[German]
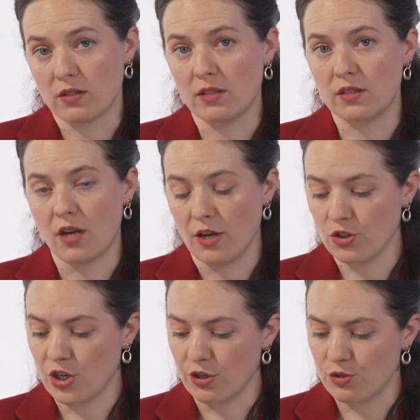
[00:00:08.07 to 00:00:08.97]
macht nicht den
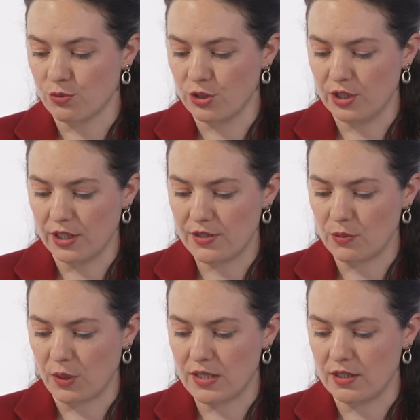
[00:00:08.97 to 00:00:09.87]
Anschein, als würde die
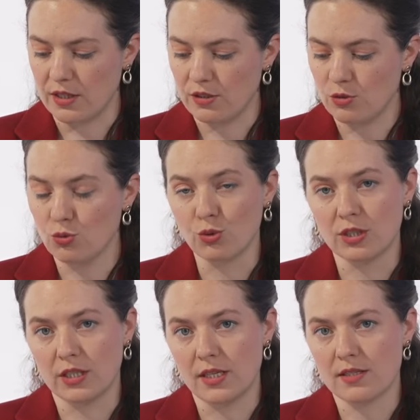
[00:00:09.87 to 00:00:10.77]
nächste Präsidentin
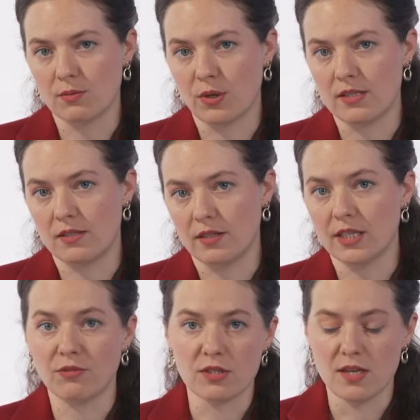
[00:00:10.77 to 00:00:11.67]
oder der nächste
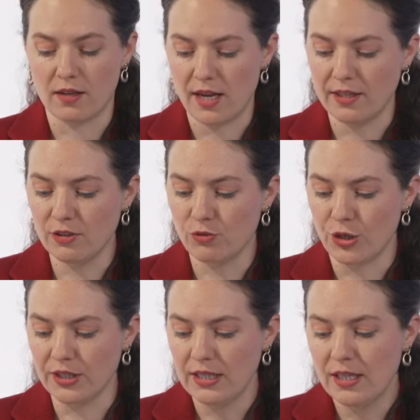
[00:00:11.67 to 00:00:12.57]
Präsident etwas daran ändern
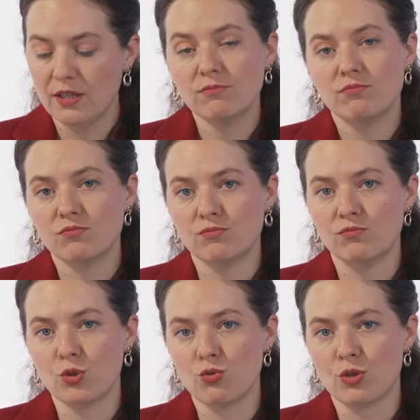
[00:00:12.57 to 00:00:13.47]
wollen.
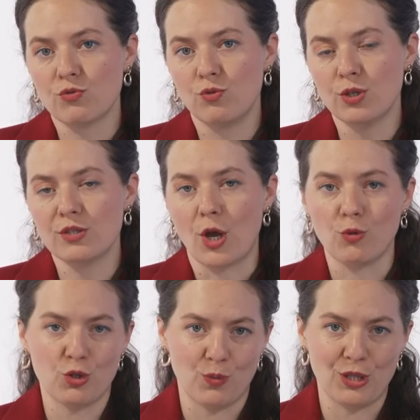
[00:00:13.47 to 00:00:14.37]
Hm, wozu das führt,
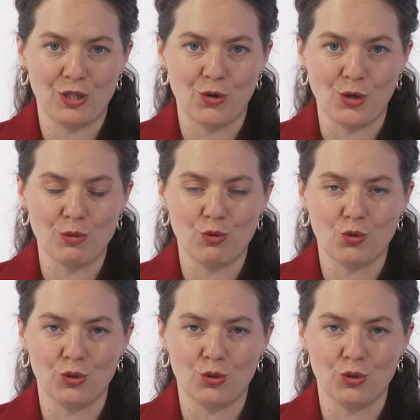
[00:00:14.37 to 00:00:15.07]
darüber spreche ich heute im